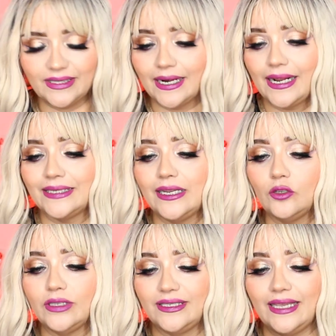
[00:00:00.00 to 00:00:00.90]

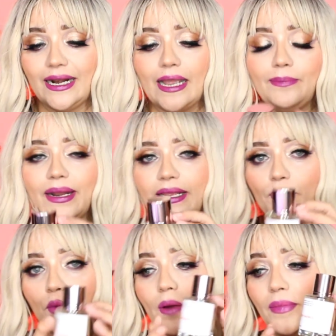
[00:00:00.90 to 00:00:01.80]
acercárselos de cerca para que
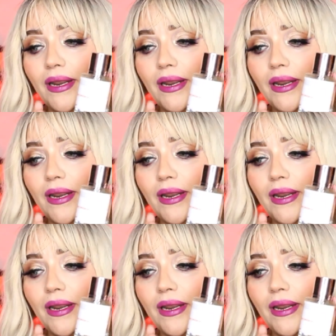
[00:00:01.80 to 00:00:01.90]
puedan